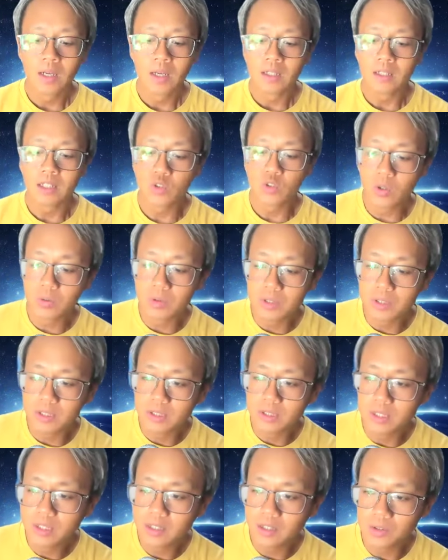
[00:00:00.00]
的确，我直
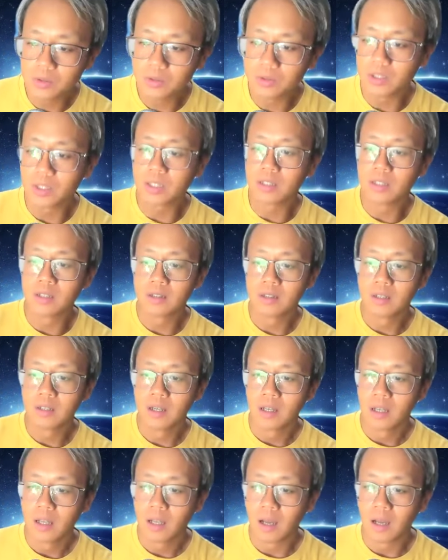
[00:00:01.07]
接告诉你一个
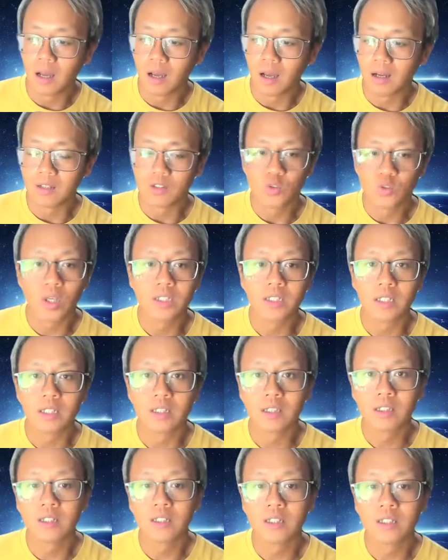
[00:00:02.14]
啊，赚钱的
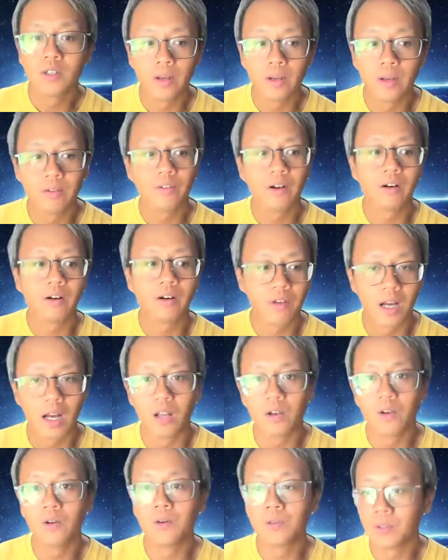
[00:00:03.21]
策略方
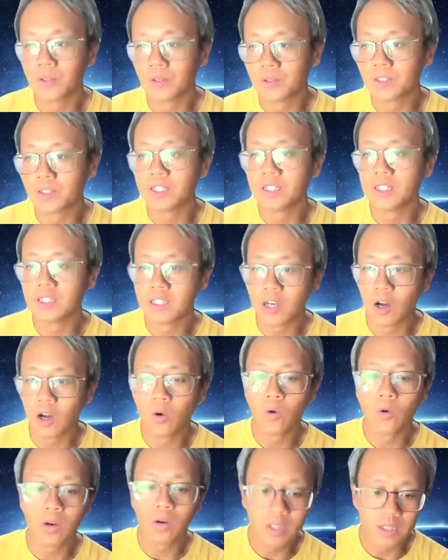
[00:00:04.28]
法漏斗行销
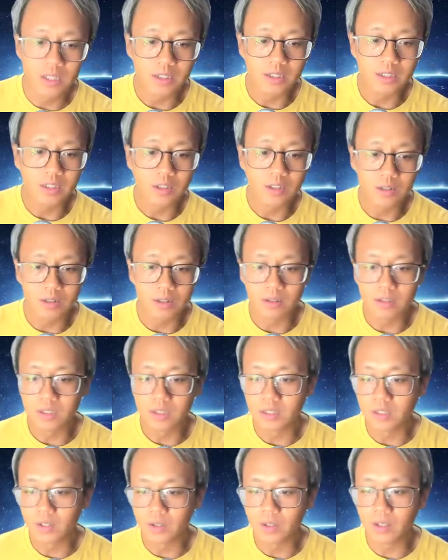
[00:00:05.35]
获客系统
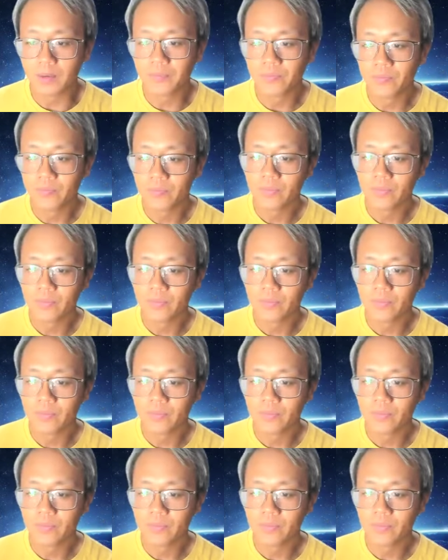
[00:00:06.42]
策略，